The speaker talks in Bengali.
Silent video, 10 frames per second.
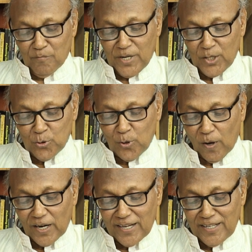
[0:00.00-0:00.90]
মৃদু
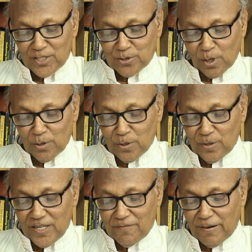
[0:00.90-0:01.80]
গলায় নিস্তরঙ্গ
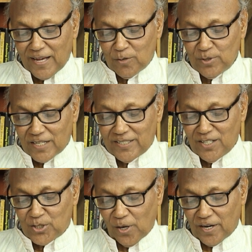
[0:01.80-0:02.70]
নির্ভার
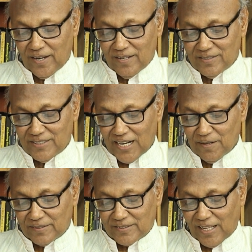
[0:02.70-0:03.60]
উদাসীন স্বরে যারা
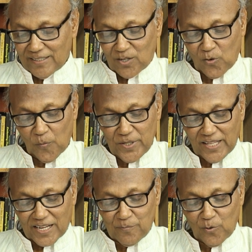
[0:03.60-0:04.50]
তাদের
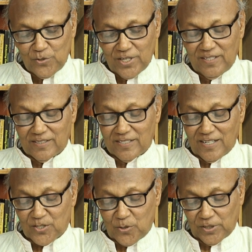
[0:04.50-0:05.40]
কবিতাকে পৌঁছে দিতে
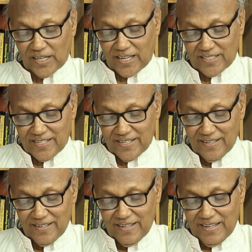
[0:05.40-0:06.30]
চান শ্রোতার কাছে
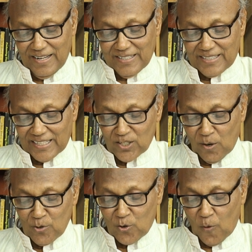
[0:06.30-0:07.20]
তাদের
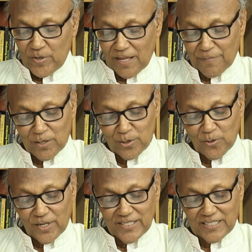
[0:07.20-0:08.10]
অমন কবিতা পাঠও
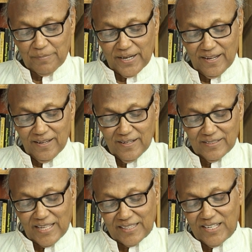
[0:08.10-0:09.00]
চলে যেতে পারে
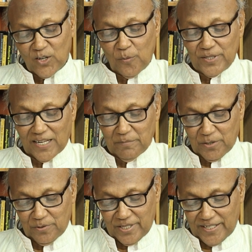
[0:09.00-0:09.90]
তাদেরই কবিতার
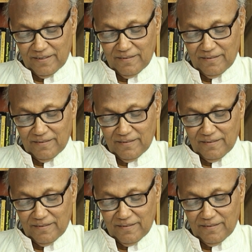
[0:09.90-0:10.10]
বিরুদ্ধে